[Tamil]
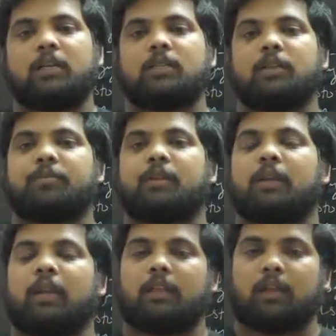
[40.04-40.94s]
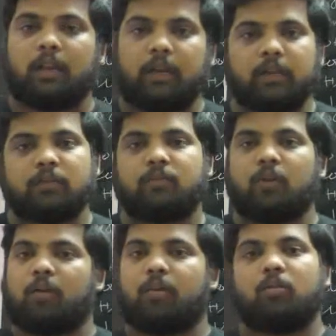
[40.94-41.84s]
டிஸ்கிரிப்ஷன் லிங்க்கில் அதுக்கான லிங்க்ஸ்
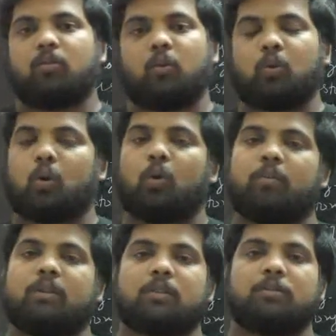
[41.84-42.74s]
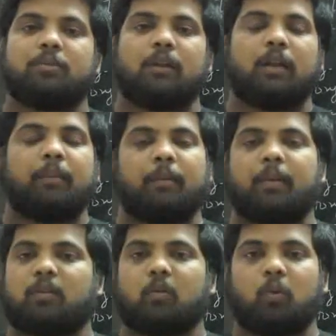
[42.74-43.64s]
ஃபுல்லாக ஃபுல்லாகவே வந்து கொடுத்துருக்கோம் டிஸ்கிரிப்ஷன் அண்ட் கமெண்ட்
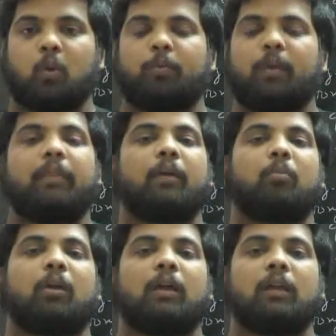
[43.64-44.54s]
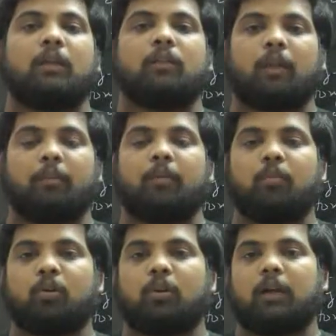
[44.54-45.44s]
பாக்ஸில் கொடுத்துருக்கோம் அதே போல் தமிழ்
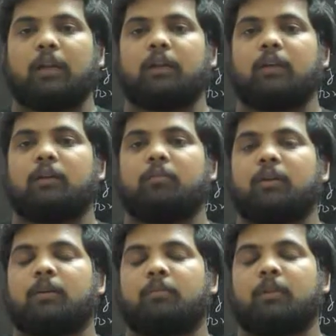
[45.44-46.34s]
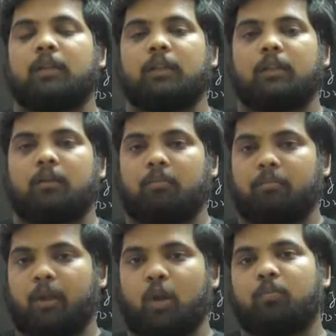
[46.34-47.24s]
புக் அண்ட் um, um, நம்
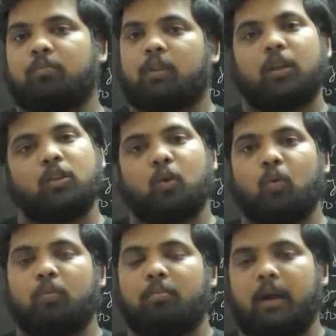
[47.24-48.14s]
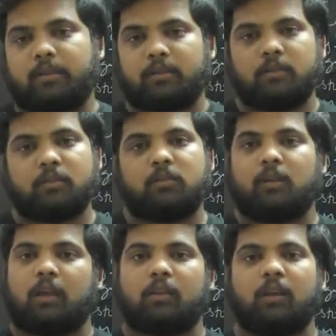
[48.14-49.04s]
மேலும் தெரிந்து கொள்வோம் பாக்ஸஸ்
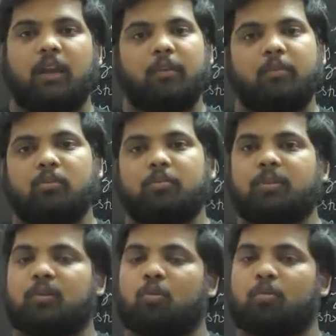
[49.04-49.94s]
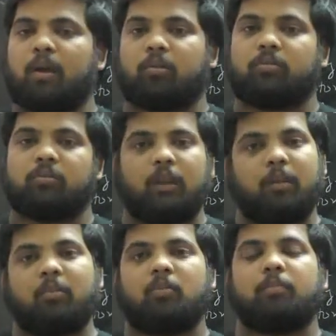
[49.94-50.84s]
அதில் எல்லாமே வந்து பார்த்திங்கன்னா புக் பேக் கொஷின்ஸ்
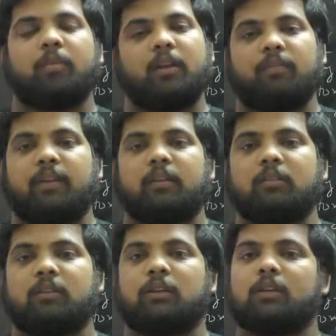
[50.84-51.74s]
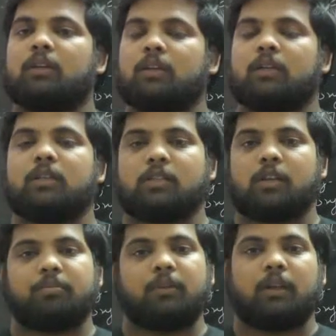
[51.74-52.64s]
எல்லாமே வந்து பிடிஎஃப் லிங்க் வந்து டிஸ்கிரிப்ஷன்
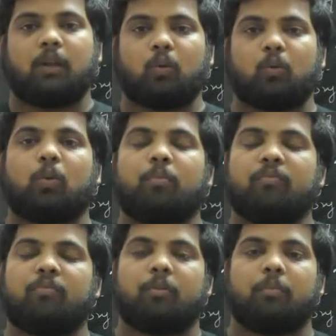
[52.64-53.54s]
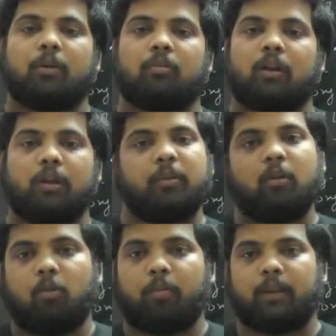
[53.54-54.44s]
டிஸ்கிரிப்ஷனில் கொடுத்துருக்கோம் விருப்பம் இருக்கவும் கண்டிப்பாக
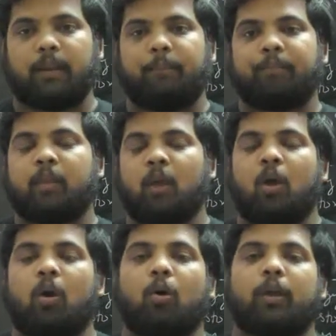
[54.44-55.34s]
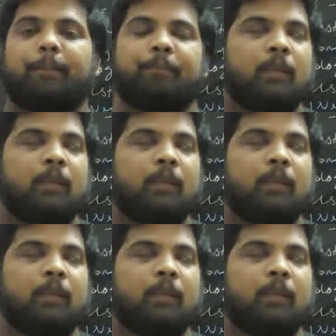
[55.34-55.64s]
டெவலப் பண்ணிக்கலாம் ஓகே